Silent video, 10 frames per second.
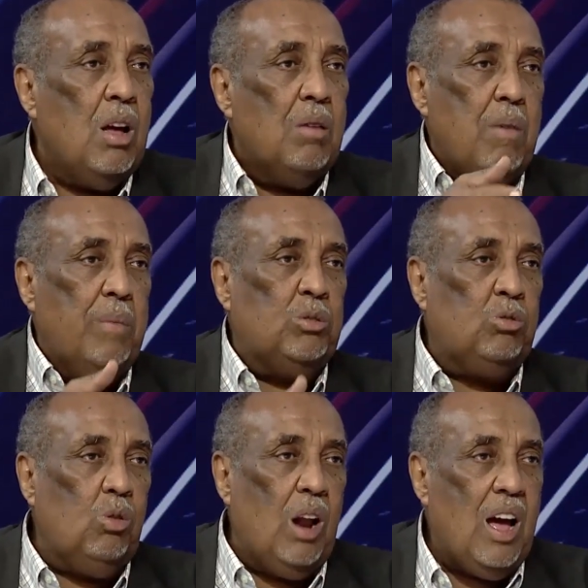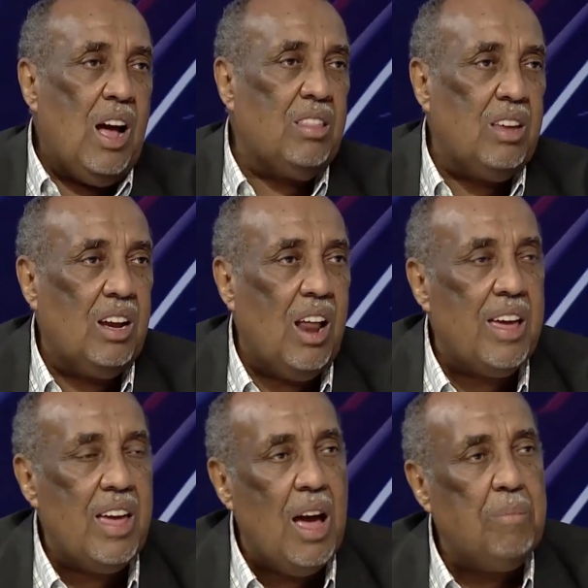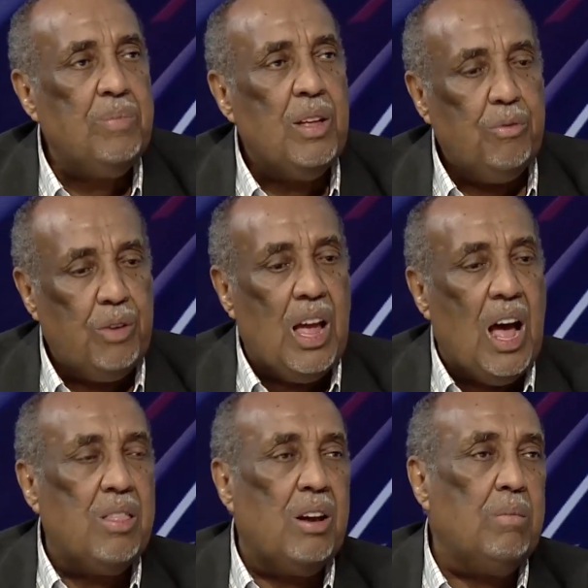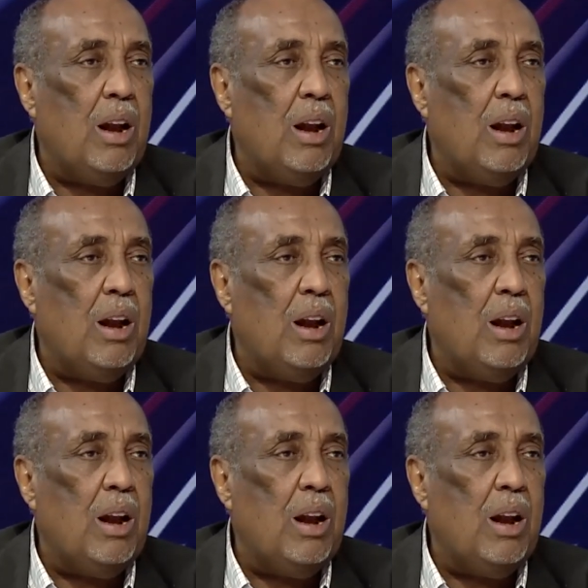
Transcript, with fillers: مبذولة هذه الأيام في هذا نعم.